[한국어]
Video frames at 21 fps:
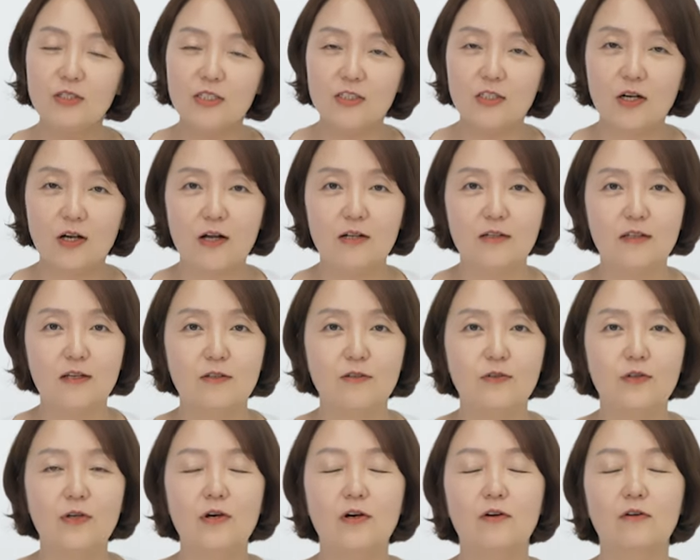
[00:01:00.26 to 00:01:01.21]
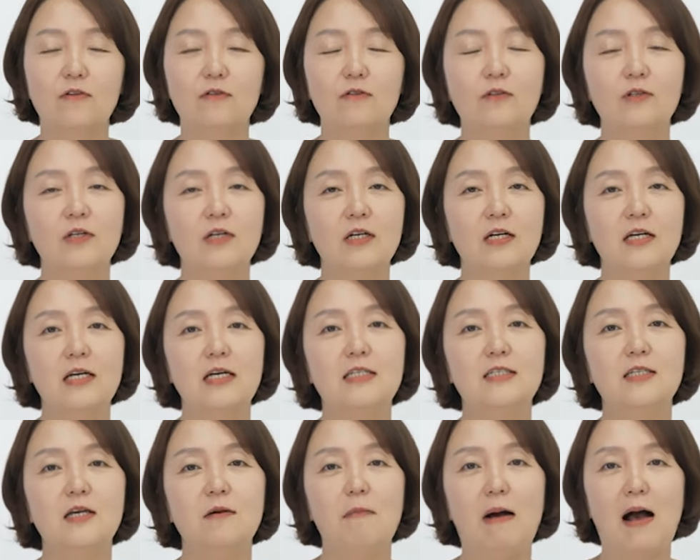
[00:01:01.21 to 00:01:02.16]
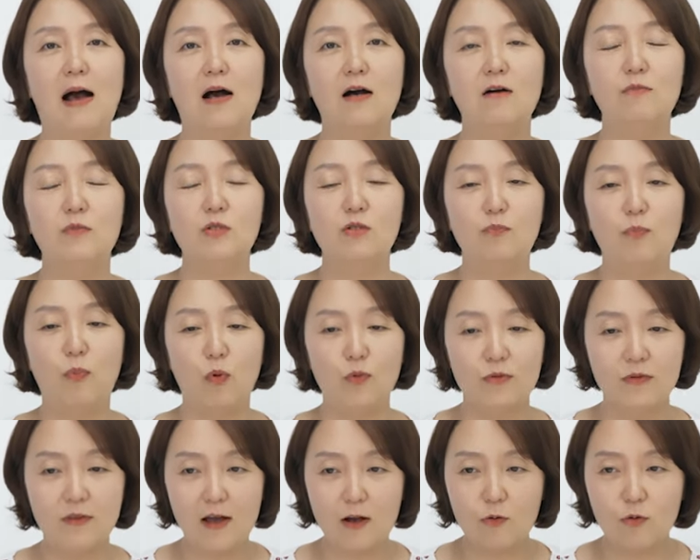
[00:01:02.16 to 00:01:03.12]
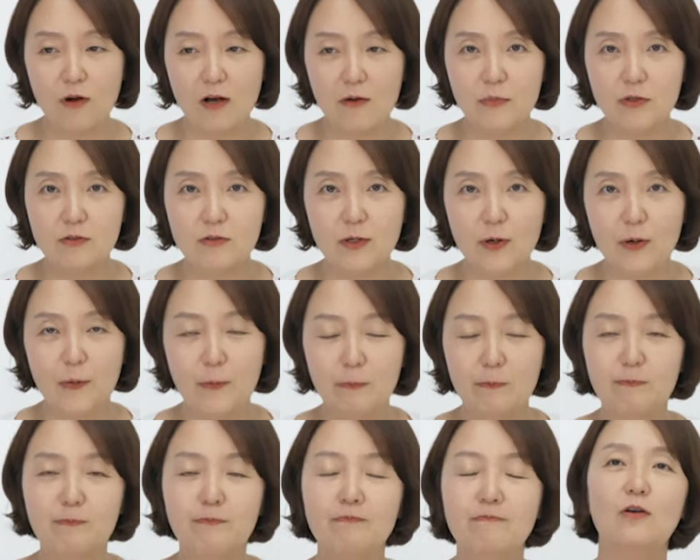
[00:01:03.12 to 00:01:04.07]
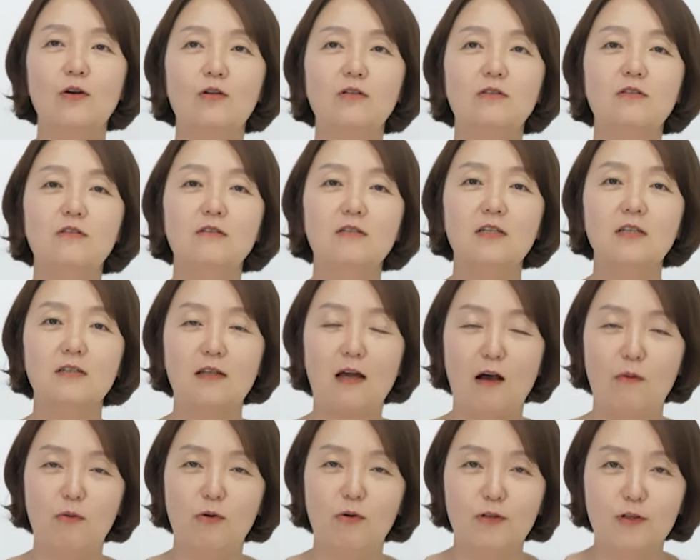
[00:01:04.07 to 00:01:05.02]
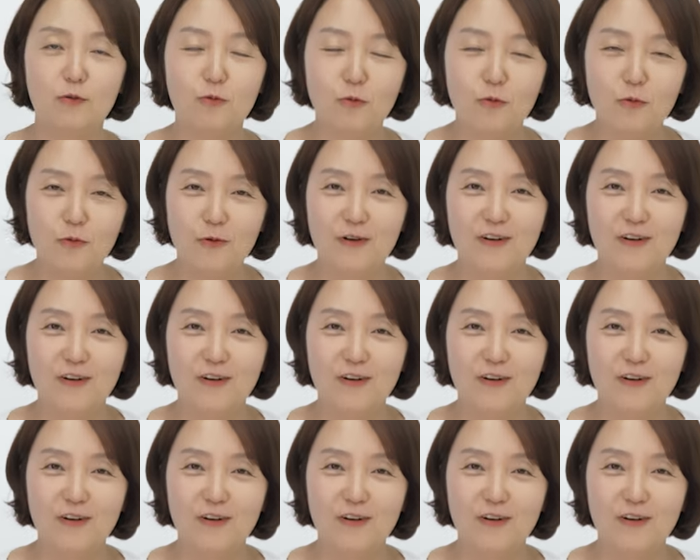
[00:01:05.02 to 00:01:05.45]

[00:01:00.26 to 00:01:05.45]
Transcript: 시작할 때는요, 제 마음을 본다고 하면서 열등이 다 버리고,